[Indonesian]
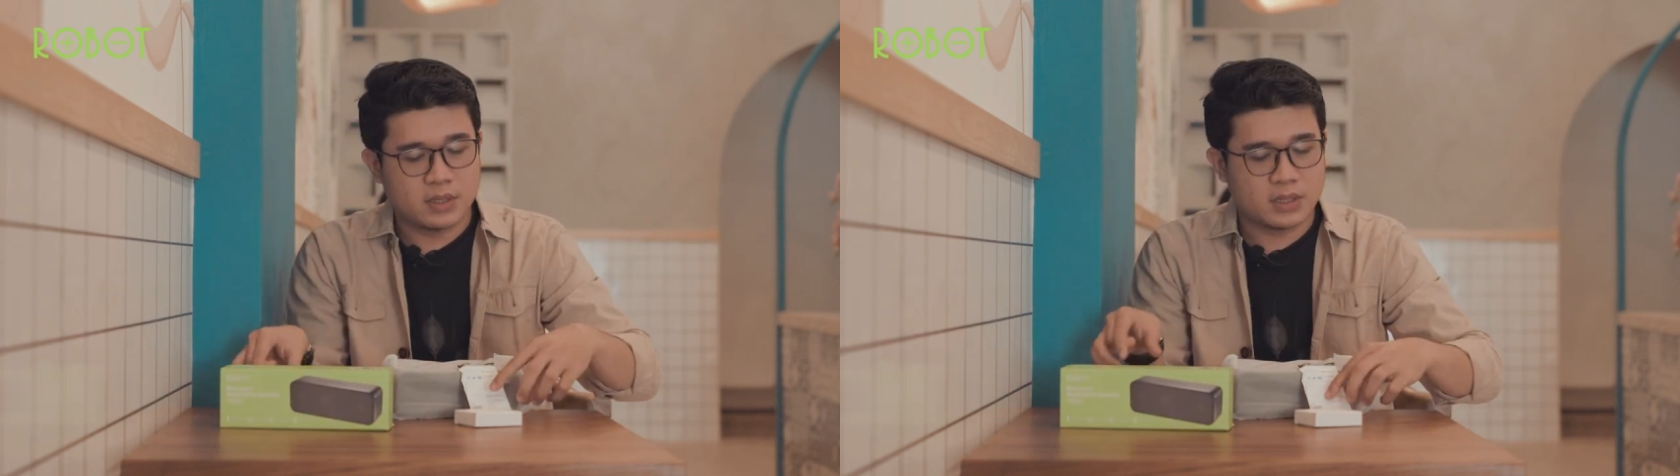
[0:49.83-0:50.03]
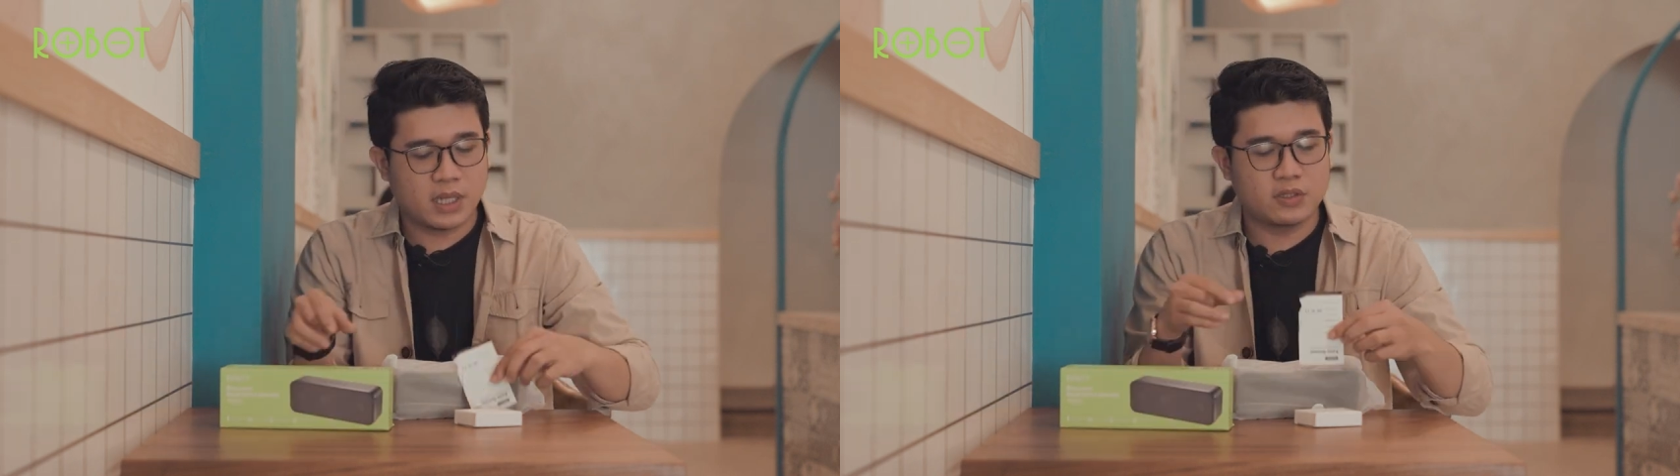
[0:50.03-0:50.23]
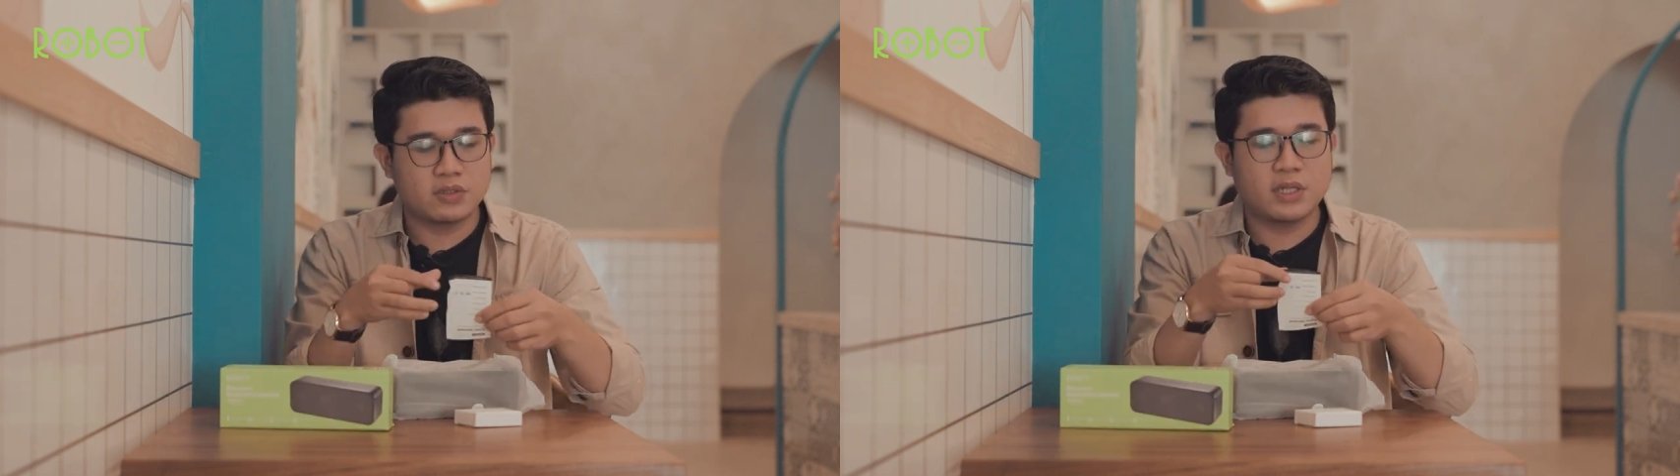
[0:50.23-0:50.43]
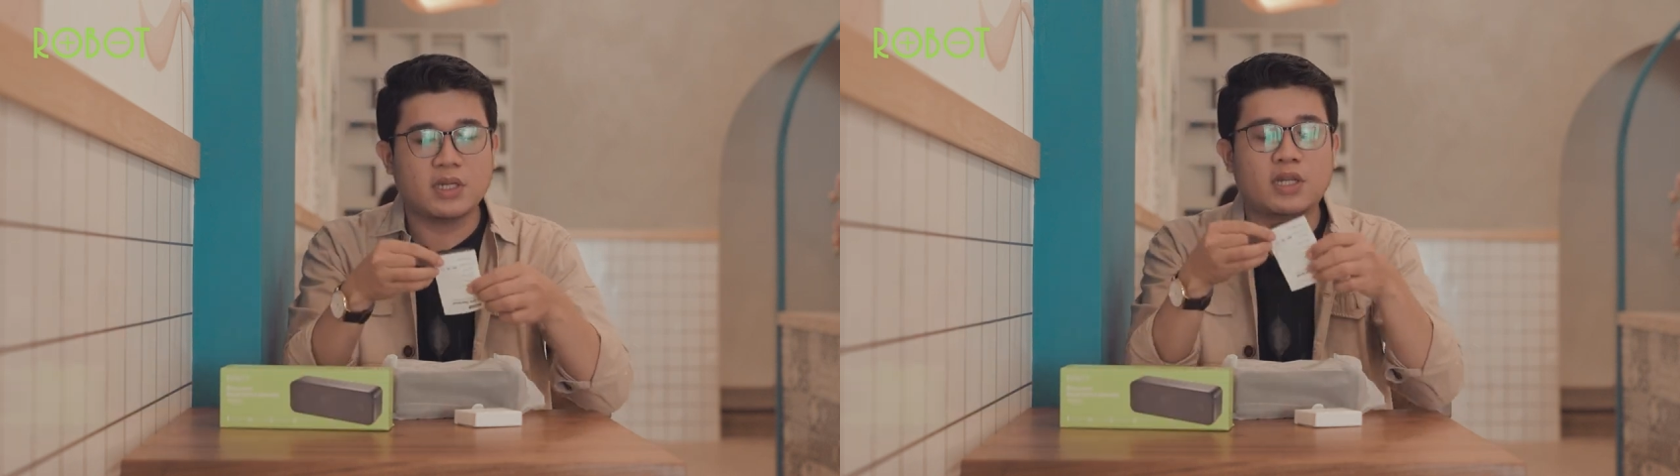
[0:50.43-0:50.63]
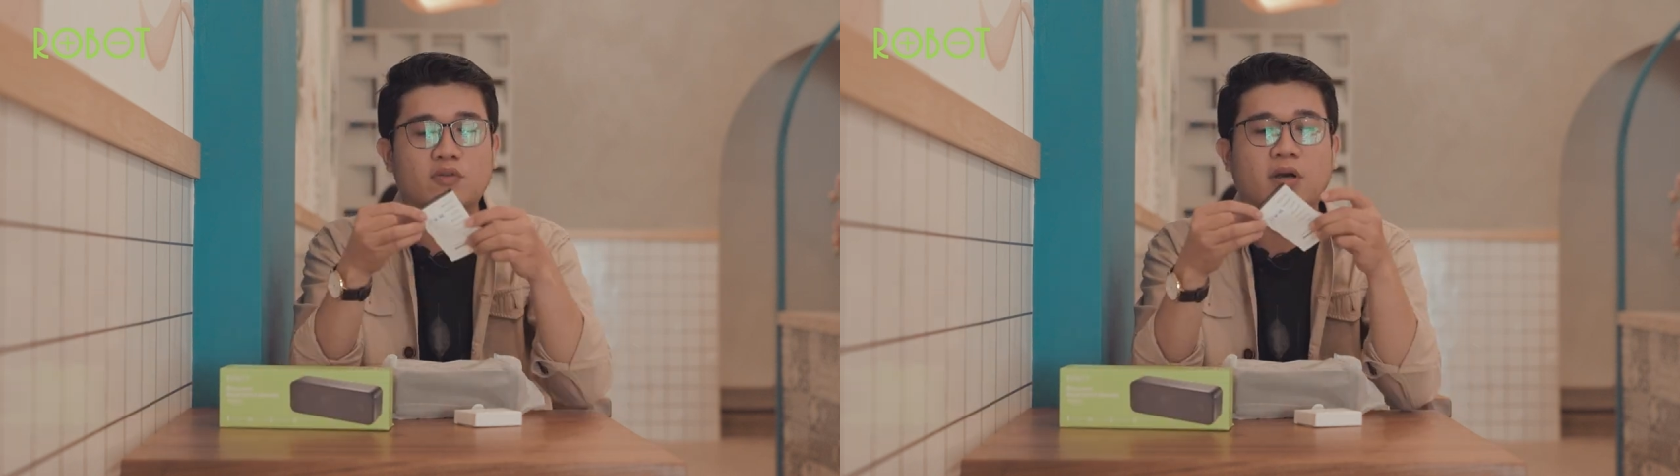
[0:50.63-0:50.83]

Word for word: selanjutnya ini kartu